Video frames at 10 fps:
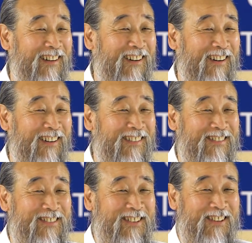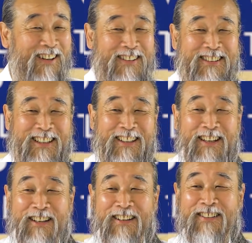어, 어, 그니
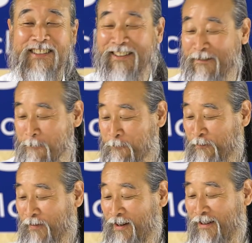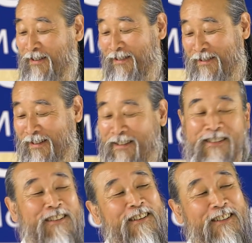이제 그,
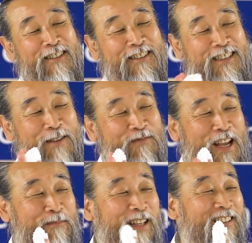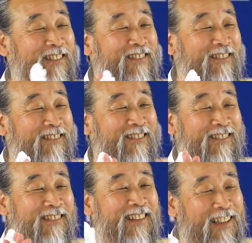어,
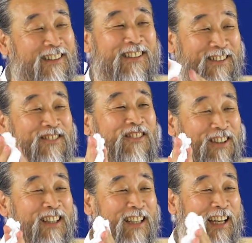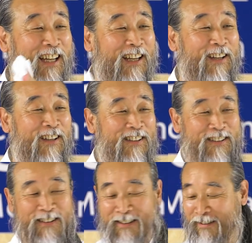재밌는 일들이죠, 이런 게.
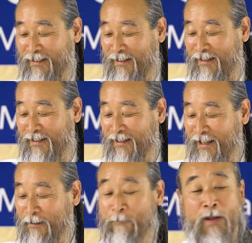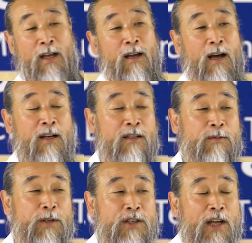예? 어, 그게 그러니까
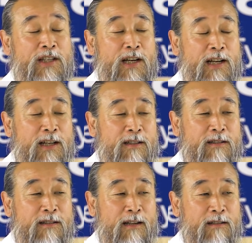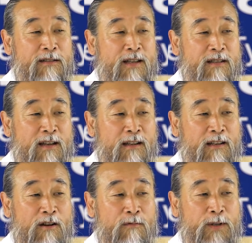하느님의 제자가 딱 이 세상에
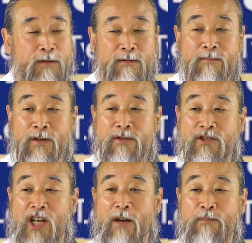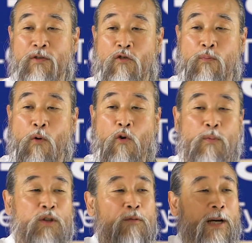나오면 먼저 살피고
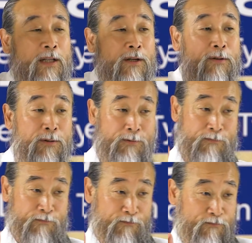보고부터 받아요.